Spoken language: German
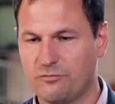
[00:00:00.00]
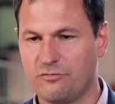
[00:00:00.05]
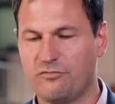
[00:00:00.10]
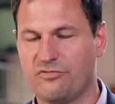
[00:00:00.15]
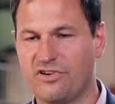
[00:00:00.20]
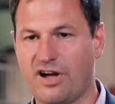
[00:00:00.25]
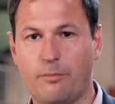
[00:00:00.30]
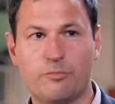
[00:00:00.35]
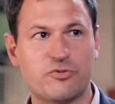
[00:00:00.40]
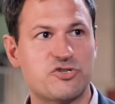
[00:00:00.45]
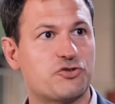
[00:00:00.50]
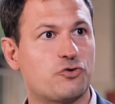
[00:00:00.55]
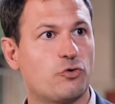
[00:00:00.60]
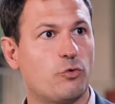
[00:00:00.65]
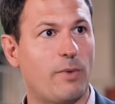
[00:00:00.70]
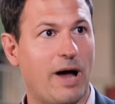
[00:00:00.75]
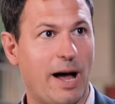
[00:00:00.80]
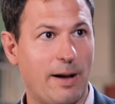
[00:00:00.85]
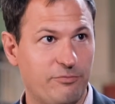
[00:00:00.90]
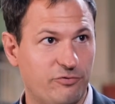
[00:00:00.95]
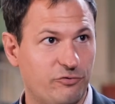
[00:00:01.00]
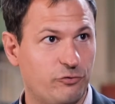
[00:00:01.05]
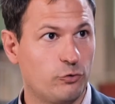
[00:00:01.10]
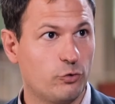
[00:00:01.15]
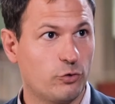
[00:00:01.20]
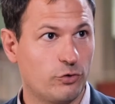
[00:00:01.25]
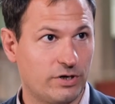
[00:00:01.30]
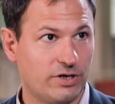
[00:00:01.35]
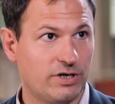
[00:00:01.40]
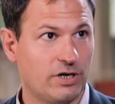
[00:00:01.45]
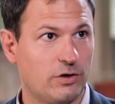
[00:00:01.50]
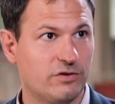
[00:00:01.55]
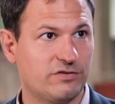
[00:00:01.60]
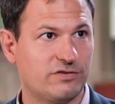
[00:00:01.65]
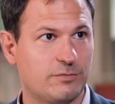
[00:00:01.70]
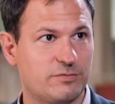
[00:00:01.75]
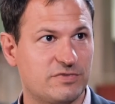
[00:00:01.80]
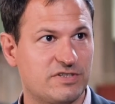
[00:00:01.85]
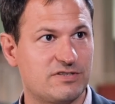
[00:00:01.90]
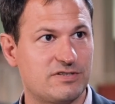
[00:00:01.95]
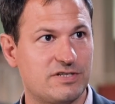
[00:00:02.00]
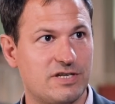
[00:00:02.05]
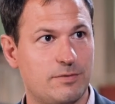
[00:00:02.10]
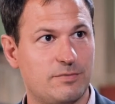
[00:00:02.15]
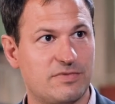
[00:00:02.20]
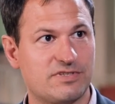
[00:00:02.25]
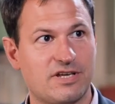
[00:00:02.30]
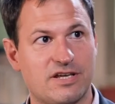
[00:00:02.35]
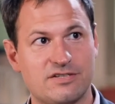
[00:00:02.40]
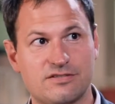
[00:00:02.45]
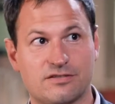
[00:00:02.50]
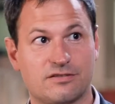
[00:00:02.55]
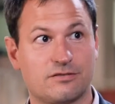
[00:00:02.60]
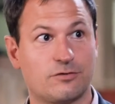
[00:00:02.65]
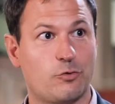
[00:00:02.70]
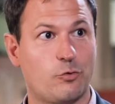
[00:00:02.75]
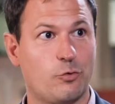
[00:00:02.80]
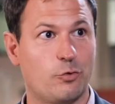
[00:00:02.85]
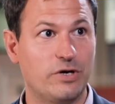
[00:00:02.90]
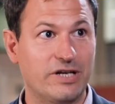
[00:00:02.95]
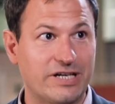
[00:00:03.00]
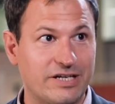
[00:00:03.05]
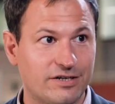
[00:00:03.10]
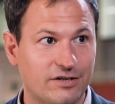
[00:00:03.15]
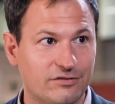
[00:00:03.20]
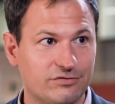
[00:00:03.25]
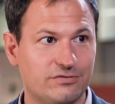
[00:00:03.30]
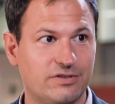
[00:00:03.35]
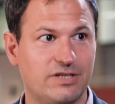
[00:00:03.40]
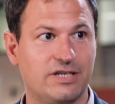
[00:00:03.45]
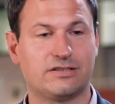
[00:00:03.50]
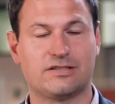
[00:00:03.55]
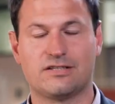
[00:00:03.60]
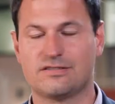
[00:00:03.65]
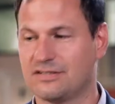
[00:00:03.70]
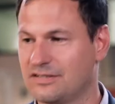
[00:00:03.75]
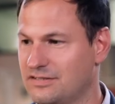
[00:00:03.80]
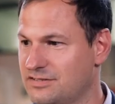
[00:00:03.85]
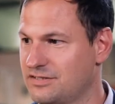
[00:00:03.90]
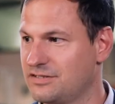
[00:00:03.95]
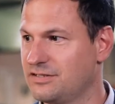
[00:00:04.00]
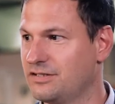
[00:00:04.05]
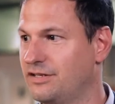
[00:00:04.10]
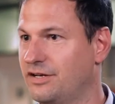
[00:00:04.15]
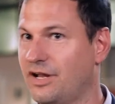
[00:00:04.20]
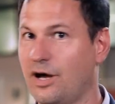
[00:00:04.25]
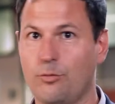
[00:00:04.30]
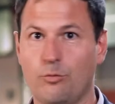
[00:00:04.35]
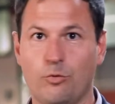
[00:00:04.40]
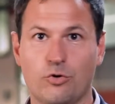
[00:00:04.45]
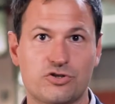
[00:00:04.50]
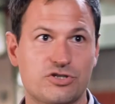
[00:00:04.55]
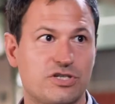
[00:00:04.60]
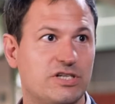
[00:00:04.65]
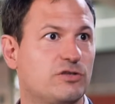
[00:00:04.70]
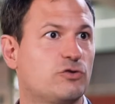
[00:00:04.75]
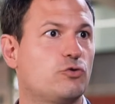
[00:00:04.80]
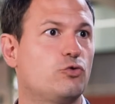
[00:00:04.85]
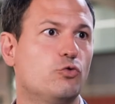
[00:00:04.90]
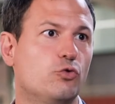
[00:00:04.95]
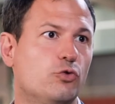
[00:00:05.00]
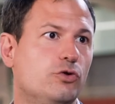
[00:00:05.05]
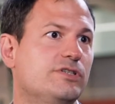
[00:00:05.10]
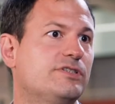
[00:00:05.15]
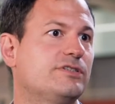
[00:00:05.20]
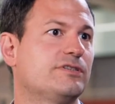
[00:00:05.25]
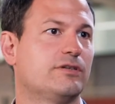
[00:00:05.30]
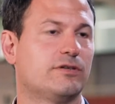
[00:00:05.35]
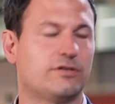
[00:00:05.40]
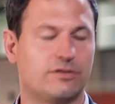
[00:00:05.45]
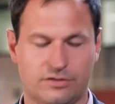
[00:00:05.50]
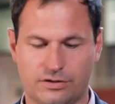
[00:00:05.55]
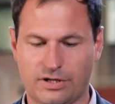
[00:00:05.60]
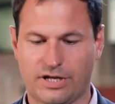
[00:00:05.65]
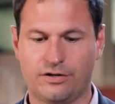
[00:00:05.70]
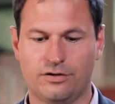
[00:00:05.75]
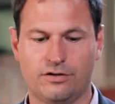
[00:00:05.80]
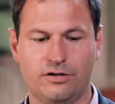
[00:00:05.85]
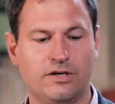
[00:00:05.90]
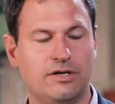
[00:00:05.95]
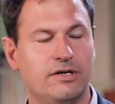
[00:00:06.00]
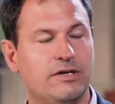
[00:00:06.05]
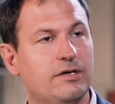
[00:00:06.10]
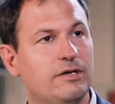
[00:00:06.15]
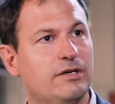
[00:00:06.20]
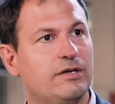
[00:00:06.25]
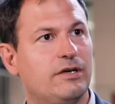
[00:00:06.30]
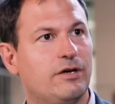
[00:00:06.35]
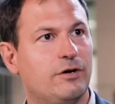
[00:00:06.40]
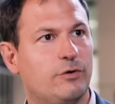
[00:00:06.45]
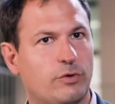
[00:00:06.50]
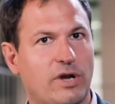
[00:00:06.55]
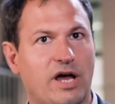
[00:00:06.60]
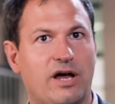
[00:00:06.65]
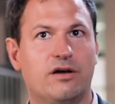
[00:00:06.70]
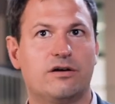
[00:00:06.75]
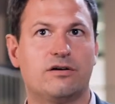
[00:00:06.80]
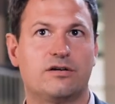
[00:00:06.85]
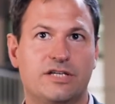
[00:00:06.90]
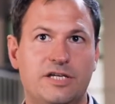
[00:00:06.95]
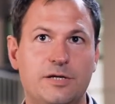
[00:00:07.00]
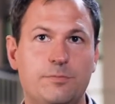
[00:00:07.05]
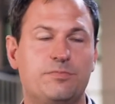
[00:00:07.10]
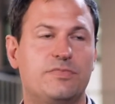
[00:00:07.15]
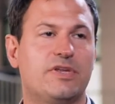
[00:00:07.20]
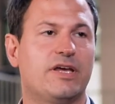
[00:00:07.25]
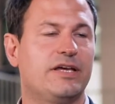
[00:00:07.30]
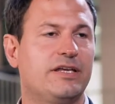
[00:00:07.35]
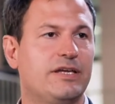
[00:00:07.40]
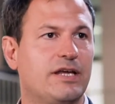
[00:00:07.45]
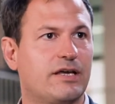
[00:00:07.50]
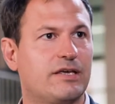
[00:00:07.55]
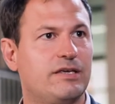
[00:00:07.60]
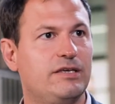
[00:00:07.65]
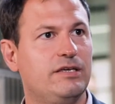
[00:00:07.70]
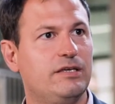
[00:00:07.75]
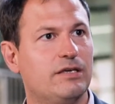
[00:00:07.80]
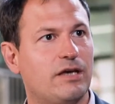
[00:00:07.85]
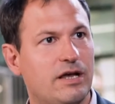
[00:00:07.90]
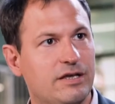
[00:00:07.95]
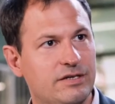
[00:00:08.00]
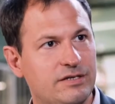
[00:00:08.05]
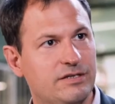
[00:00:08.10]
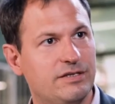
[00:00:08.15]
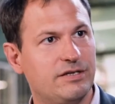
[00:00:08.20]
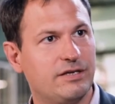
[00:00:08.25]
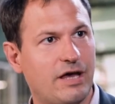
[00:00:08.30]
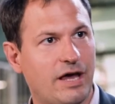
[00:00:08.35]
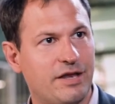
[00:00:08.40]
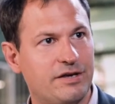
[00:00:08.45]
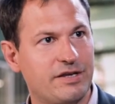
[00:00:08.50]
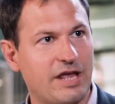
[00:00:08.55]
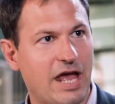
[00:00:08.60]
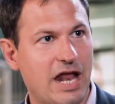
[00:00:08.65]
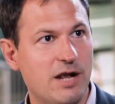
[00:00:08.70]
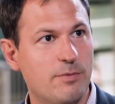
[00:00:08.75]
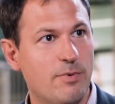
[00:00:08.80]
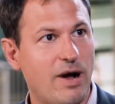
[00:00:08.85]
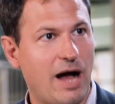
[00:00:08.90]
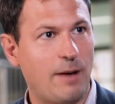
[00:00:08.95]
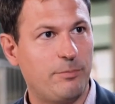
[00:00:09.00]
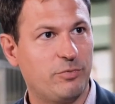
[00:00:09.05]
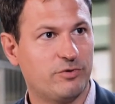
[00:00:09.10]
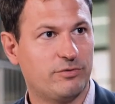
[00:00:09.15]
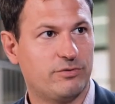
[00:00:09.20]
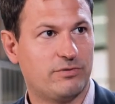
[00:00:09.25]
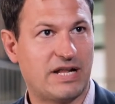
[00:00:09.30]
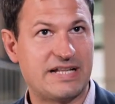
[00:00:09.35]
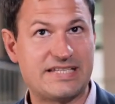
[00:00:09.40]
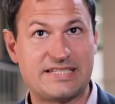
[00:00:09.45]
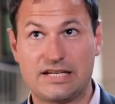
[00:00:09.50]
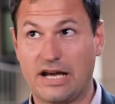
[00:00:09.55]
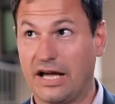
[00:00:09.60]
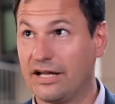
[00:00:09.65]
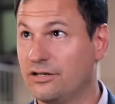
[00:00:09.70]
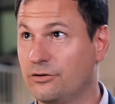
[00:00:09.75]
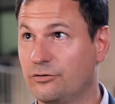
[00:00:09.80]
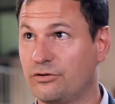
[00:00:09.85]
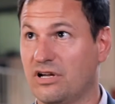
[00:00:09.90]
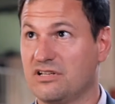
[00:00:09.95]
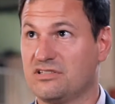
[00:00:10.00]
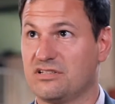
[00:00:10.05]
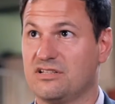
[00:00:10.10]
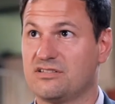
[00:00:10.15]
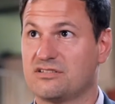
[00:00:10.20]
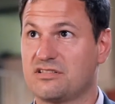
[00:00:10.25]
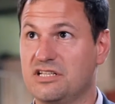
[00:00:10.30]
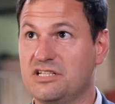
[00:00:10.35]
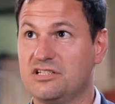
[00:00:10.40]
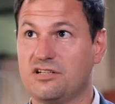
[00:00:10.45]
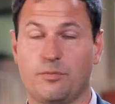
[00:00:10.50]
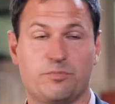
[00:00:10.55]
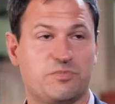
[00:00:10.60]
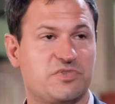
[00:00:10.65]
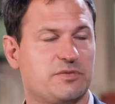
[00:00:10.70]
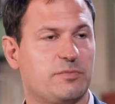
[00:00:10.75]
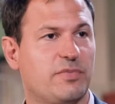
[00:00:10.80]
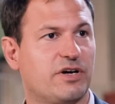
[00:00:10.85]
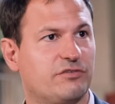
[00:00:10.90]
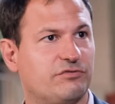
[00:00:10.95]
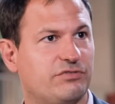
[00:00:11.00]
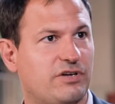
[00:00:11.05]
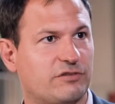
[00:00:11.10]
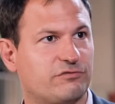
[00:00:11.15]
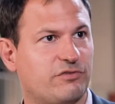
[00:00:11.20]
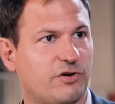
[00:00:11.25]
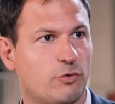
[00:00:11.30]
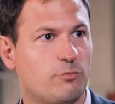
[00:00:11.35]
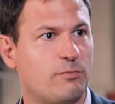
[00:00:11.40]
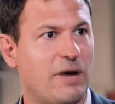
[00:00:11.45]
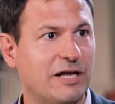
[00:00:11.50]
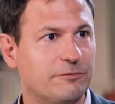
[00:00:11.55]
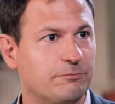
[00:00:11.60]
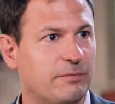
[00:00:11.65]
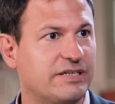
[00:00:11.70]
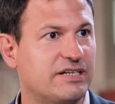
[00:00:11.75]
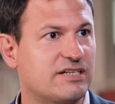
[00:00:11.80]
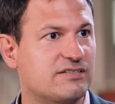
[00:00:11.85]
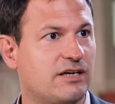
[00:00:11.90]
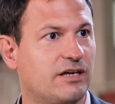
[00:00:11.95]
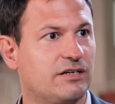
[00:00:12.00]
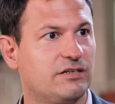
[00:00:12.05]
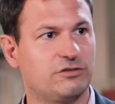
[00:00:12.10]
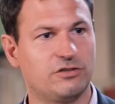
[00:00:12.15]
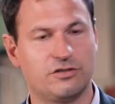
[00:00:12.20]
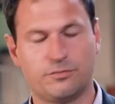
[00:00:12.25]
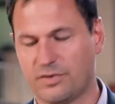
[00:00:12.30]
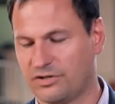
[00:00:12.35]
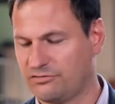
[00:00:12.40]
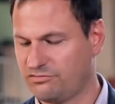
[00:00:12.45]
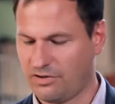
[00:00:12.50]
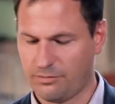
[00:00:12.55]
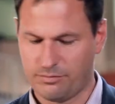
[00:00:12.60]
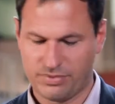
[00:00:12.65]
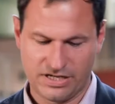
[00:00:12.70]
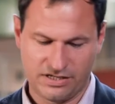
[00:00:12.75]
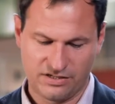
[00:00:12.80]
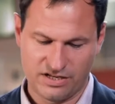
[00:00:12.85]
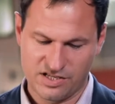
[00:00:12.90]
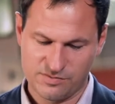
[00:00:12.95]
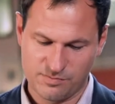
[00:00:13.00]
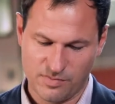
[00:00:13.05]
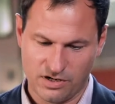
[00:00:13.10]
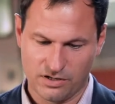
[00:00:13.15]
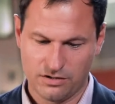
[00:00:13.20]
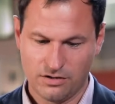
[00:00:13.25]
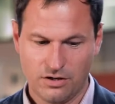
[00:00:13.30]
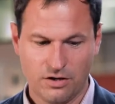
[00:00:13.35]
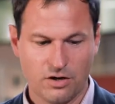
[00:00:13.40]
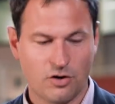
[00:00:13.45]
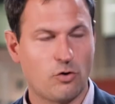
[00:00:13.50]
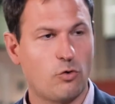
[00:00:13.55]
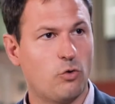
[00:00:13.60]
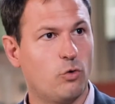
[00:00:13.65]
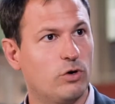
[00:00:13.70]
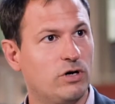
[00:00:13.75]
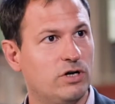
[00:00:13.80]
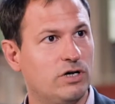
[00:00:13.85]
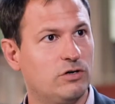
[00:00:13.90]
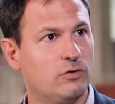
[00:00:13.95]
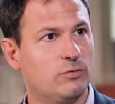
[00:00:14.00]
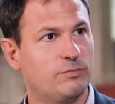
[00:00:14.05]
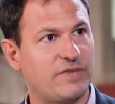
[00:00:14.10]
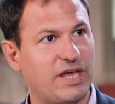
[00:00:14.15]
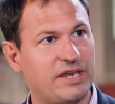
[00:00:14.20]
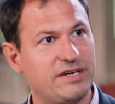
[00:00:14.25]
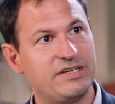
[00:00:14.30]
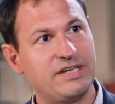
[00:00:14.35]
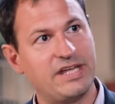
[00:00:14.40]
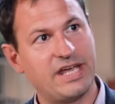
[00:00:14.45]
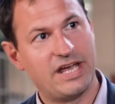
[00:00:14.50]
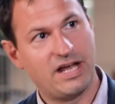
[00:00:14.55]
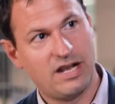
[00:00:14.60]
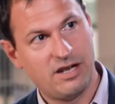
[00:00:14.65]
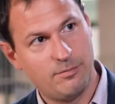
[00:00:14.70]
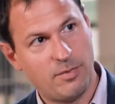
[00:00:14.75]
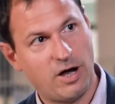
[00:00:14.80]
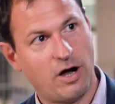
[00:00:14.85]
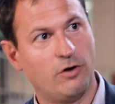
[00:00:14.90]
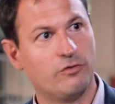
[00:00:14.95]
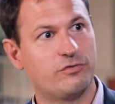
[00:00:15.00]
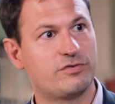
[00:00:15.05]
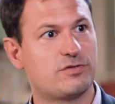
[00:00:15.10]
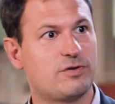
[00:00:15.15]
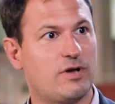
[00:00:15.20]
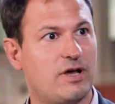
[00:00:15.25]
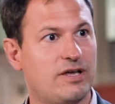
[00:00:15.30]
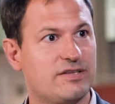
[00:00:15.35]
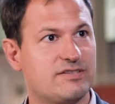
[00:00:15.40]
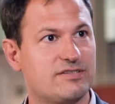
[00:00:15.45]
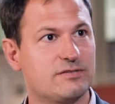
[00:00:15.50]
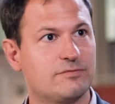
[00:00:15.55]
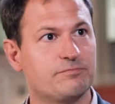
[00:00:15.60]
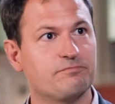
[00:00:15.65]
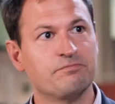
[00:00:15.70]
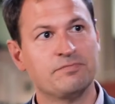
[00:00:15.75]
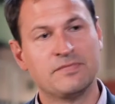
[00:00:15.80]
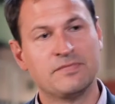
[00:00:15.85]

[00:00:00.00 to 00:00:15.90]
Wärmestrom abführen aus dem System. Das heißt, ein Kohlekraftwerk, das jetzt hier in Hamburg steht, kühlt dann äh, oder gibt Energie die, an die Elbe ab und als Laie oder ich als Kind habe mich immer gefragt, warum macht man das genau. eigentlich nicht? Man oh. verbrennt erstmal Kohle, um dann die Elbe aufzuheizen.